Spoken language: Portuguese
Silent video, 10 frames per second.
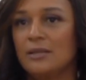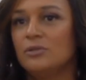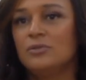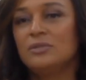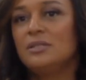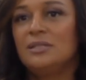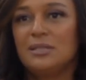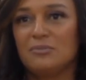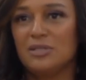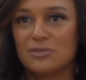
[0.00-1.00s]
não
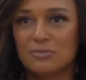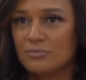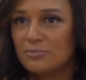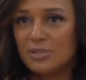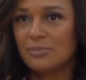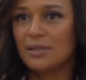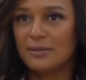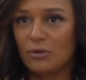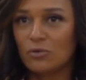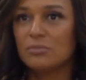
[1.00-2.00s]
teria mesmo
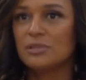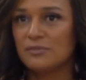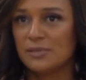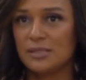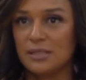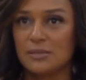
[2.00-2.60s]
possibilidade alguma de fazer